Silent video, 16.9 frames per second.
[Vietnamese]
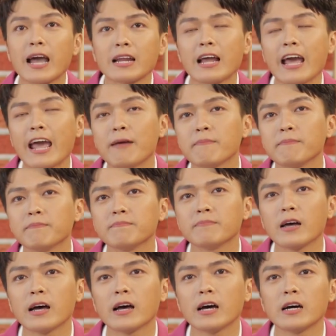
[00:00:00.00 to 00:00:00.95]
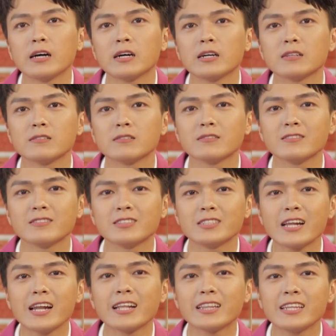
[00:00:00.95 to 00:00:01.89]
cách là em
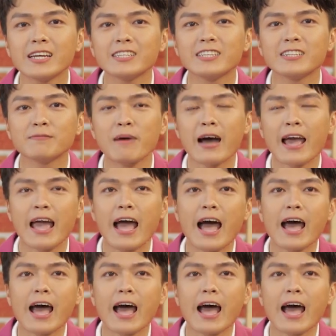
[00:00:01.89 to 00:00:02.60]
uh, rất là thích những bài